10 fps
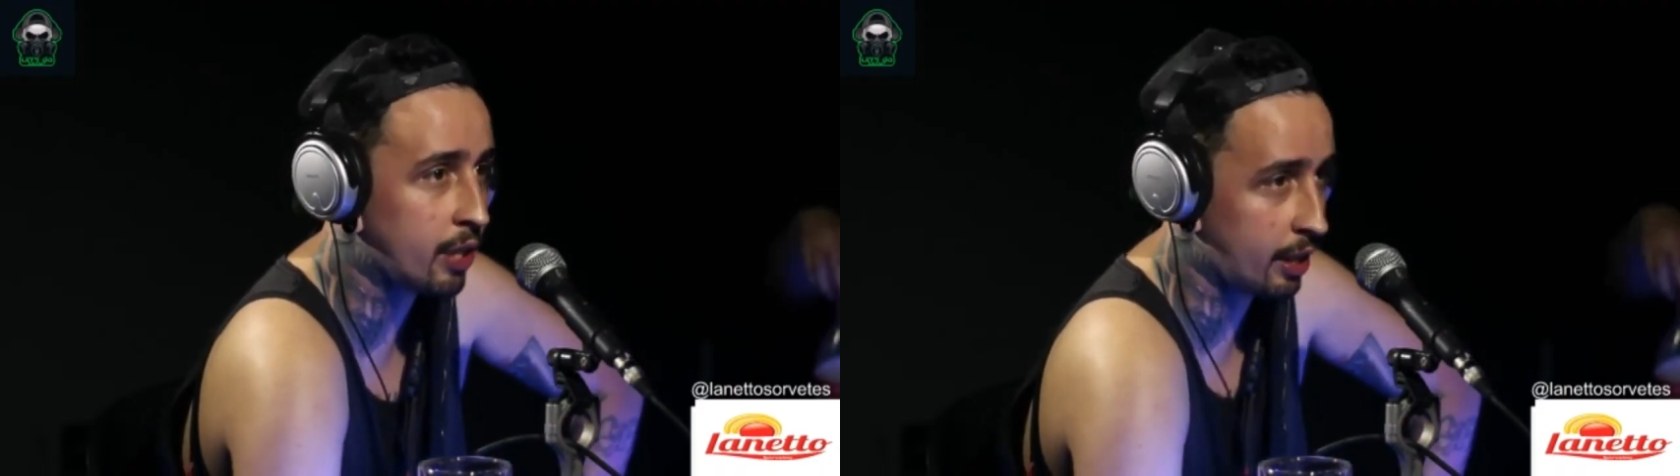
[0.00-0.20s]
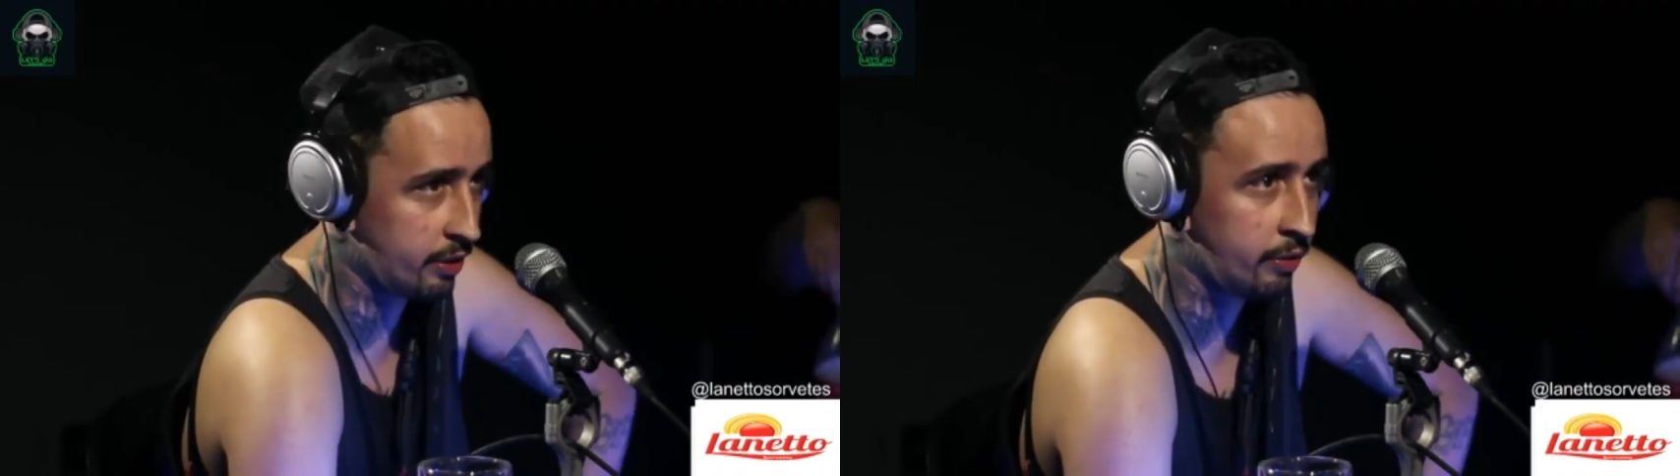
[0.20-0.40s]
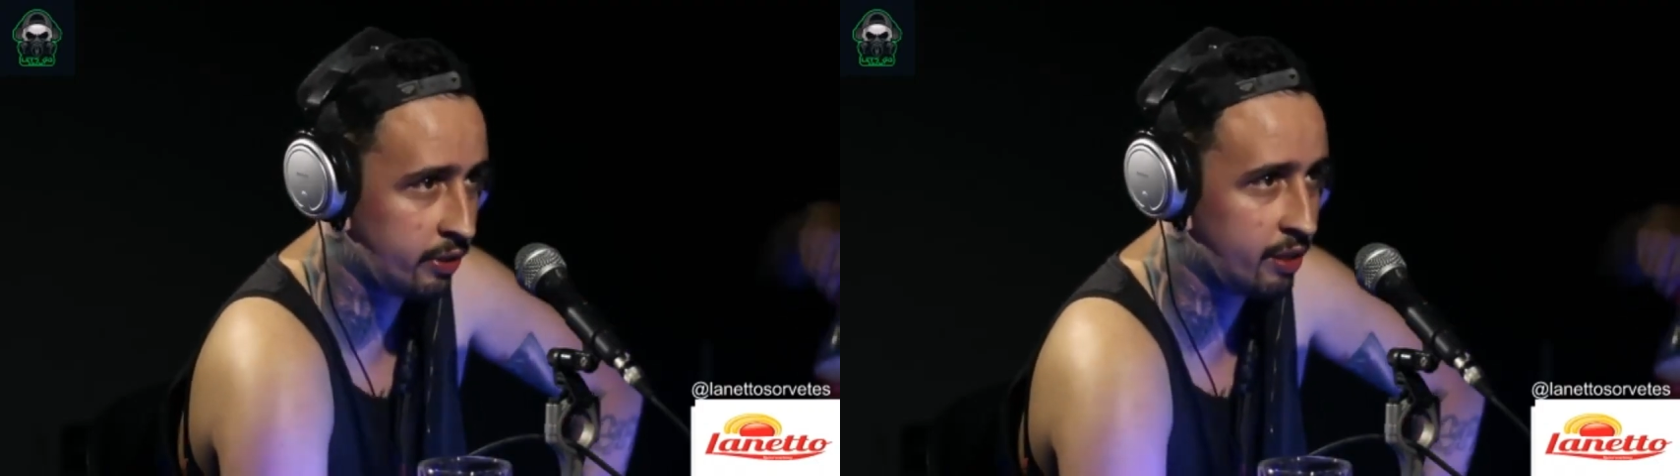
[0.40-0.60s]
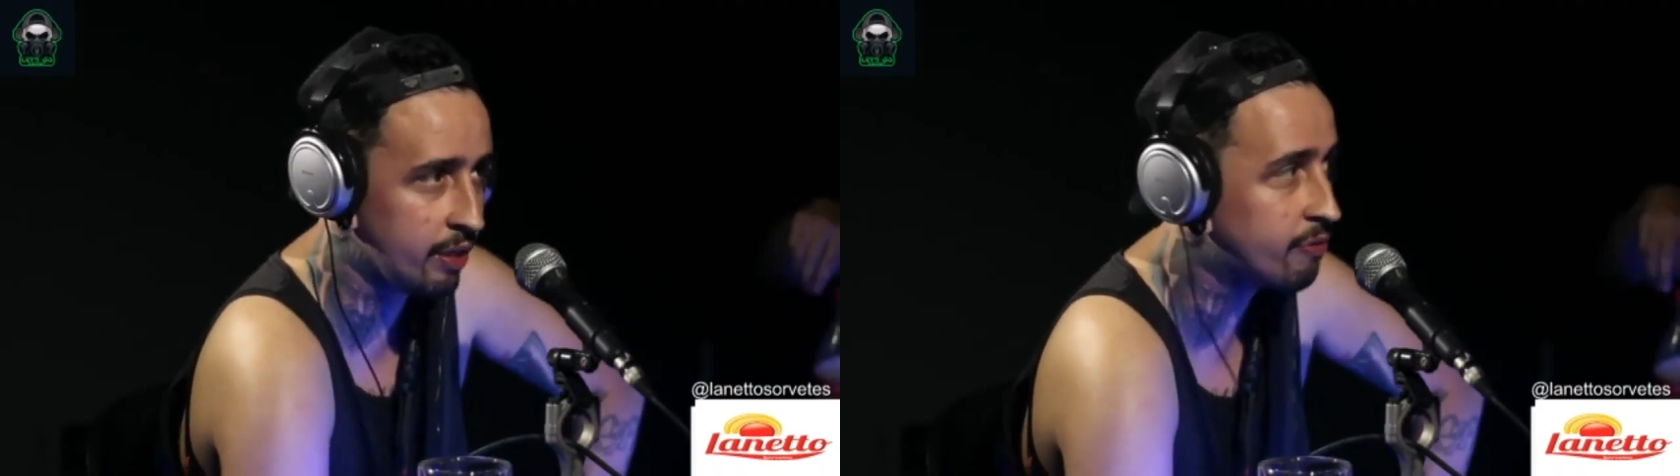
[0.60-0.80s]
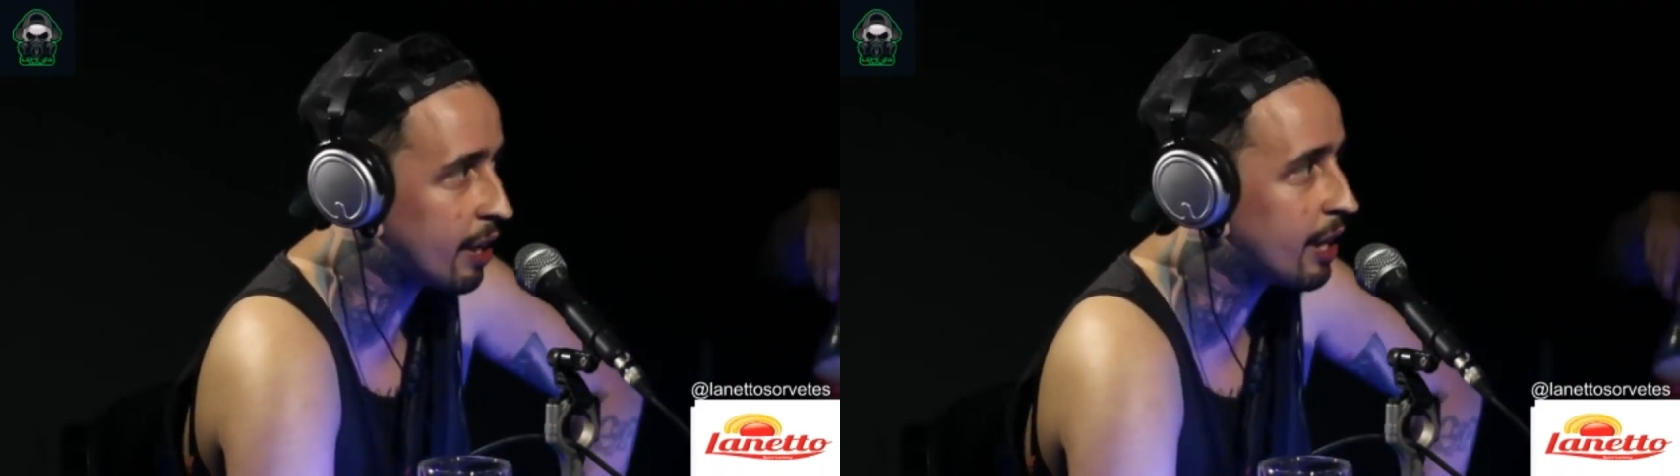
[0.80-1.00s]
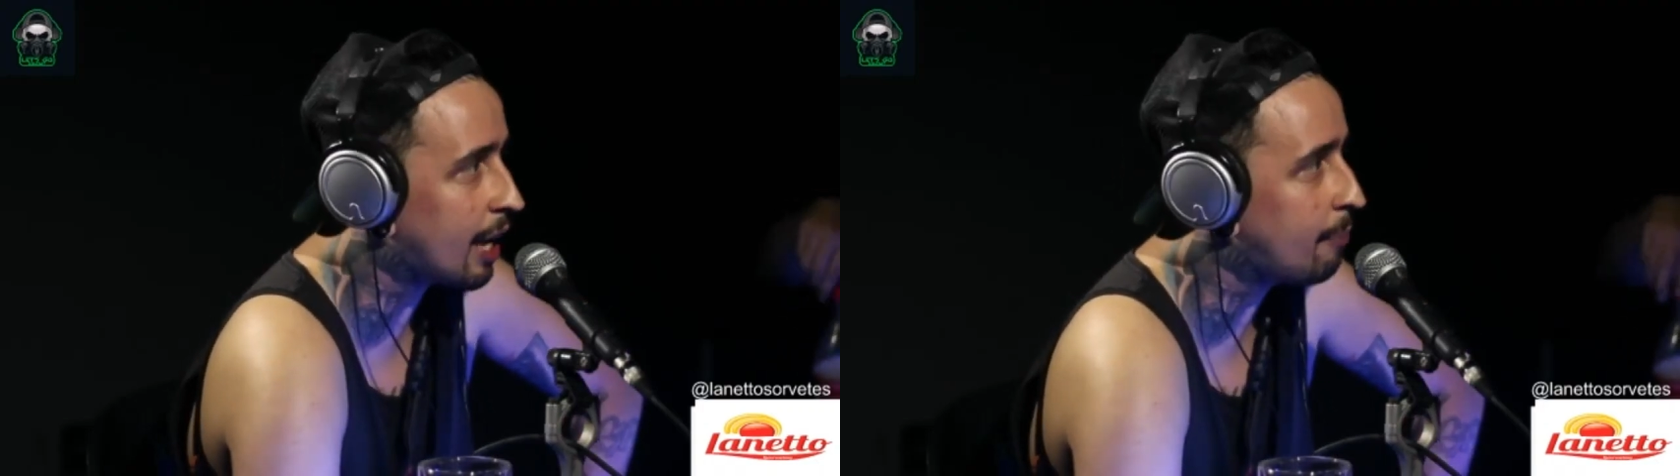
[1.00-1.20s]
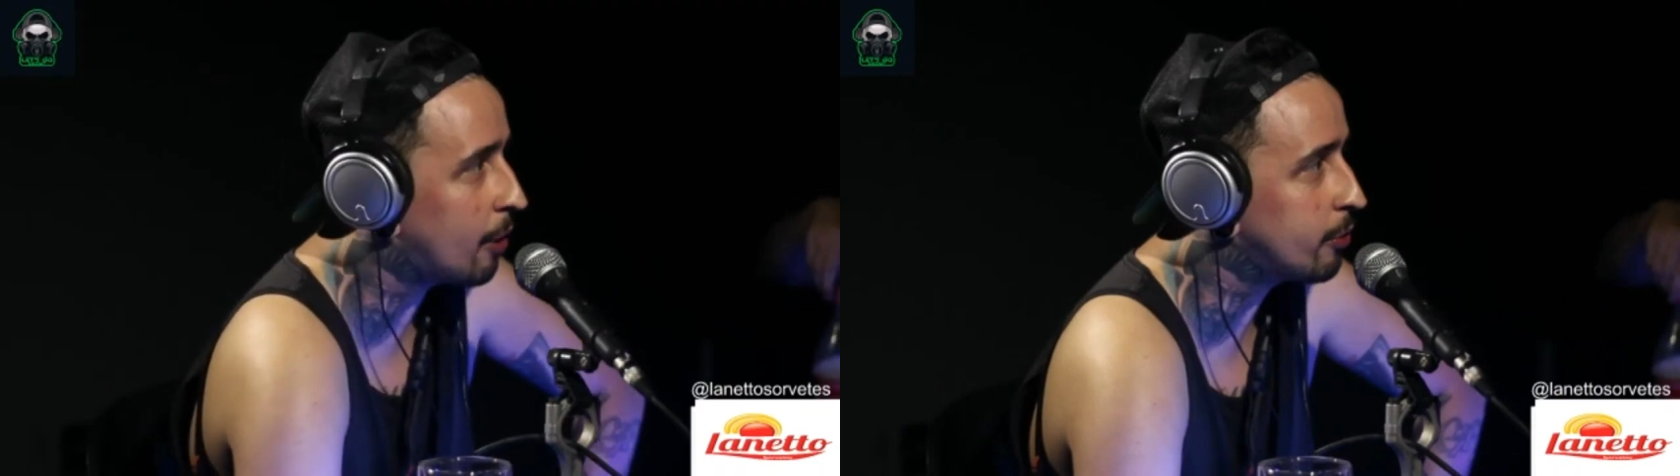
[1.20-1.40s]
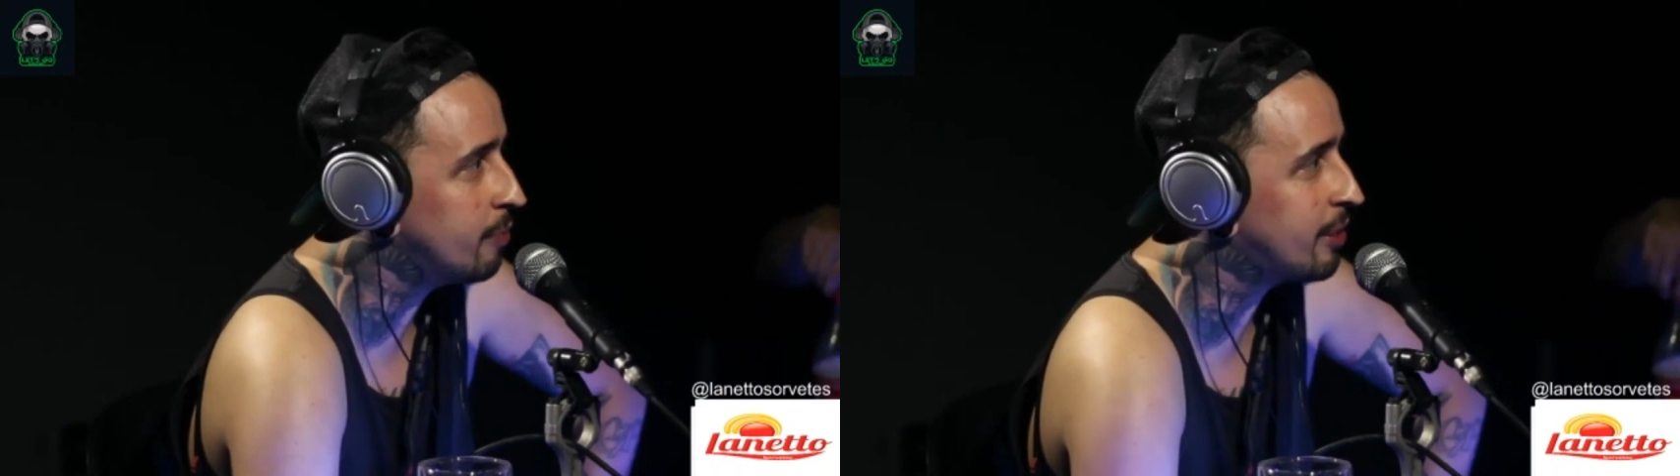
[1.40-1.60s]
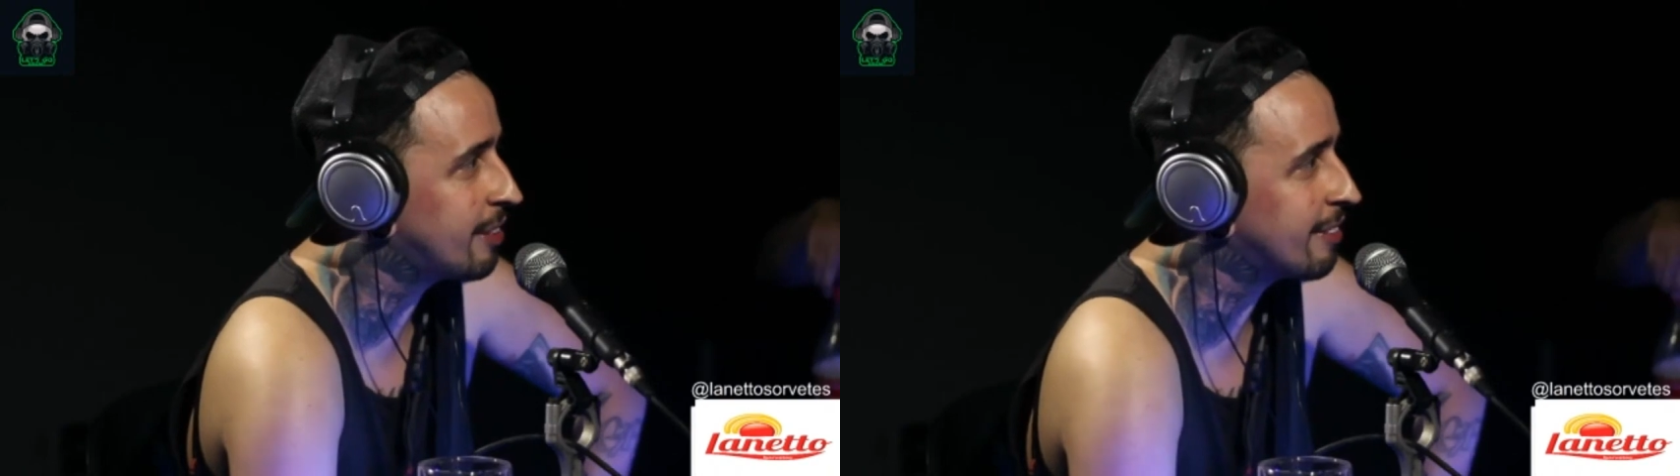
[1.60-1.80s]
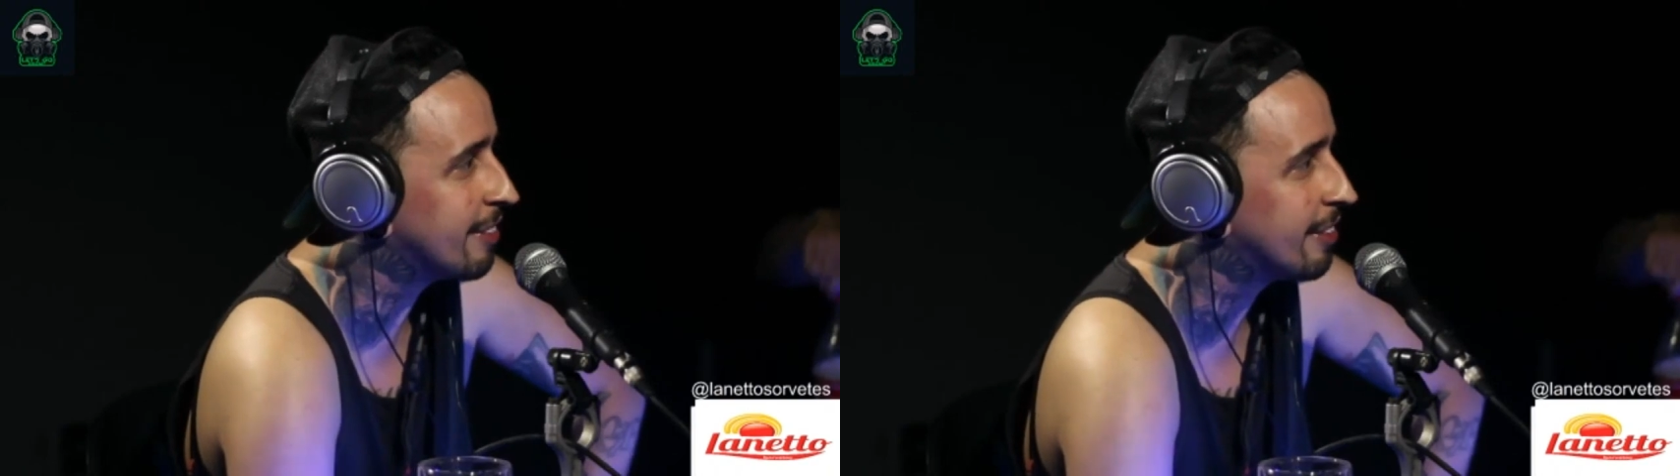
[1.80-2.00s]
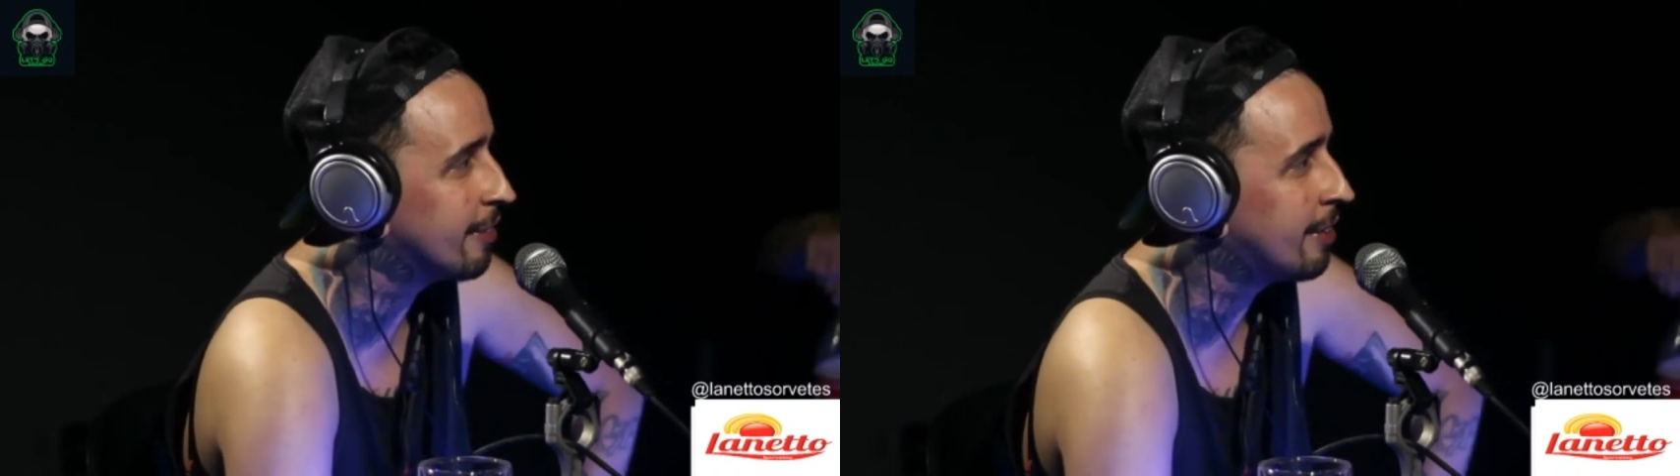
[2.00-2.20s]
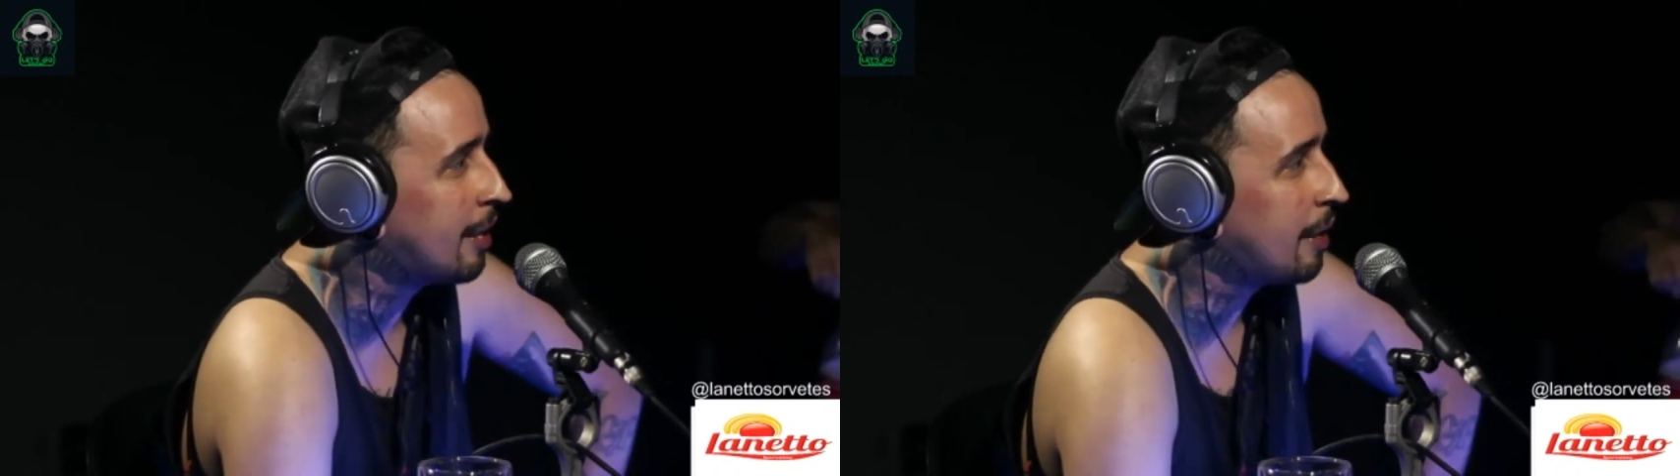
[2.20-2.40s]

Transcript: Aí você vem falar mal de mim, entendeu?